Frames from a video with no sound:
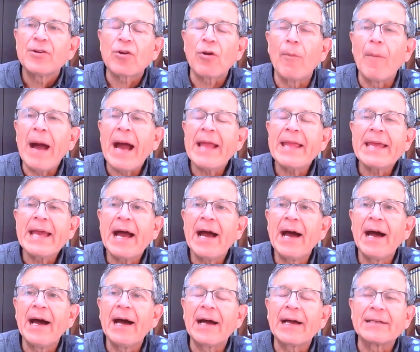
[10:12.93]

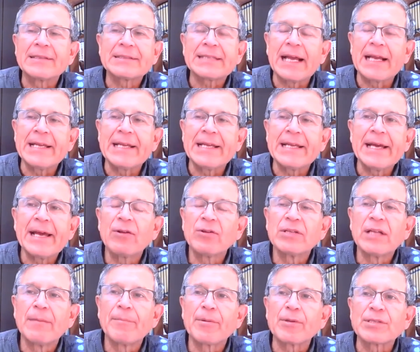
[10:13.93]
Romaña,
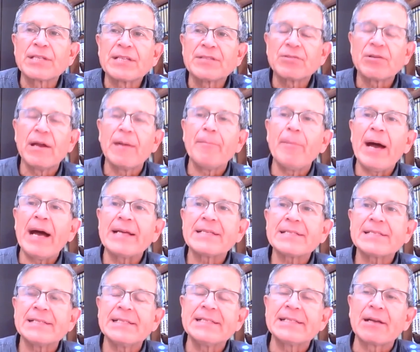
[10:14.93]
salieron del proceso de
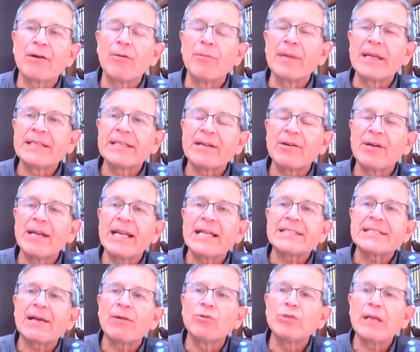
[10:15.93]
paz y se convirtieron en la
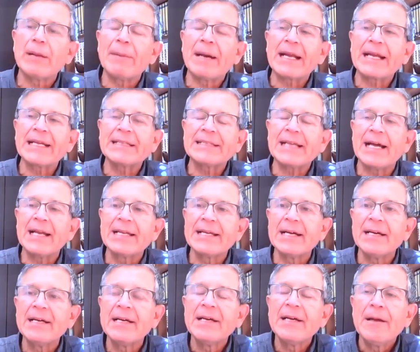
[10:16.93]
segunda
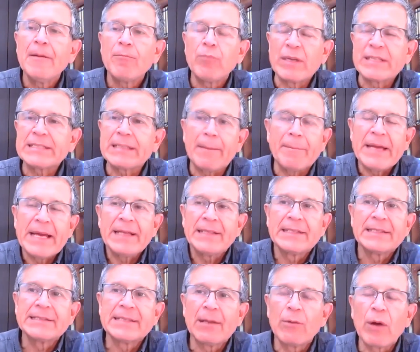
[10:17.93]
Marquetalia, pues también
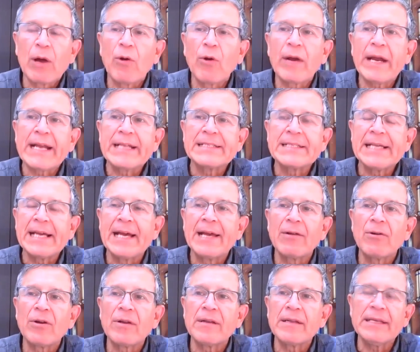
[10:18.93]
desde luego
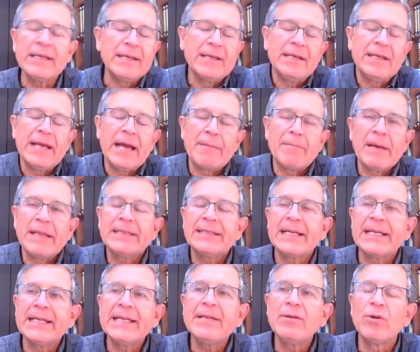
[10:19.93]
crecieron y, y han
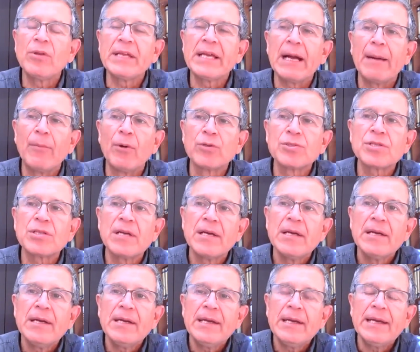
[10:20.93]
mantenido, digamos,
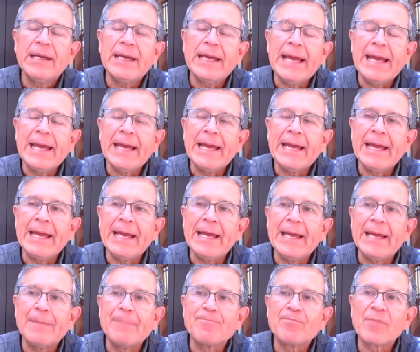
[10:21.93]

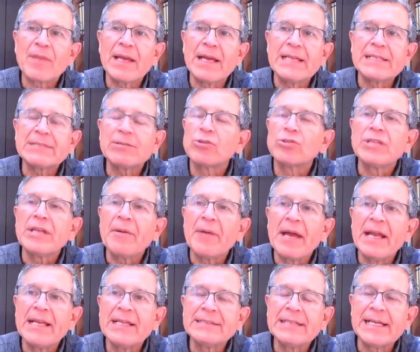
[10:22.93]
estos niveles de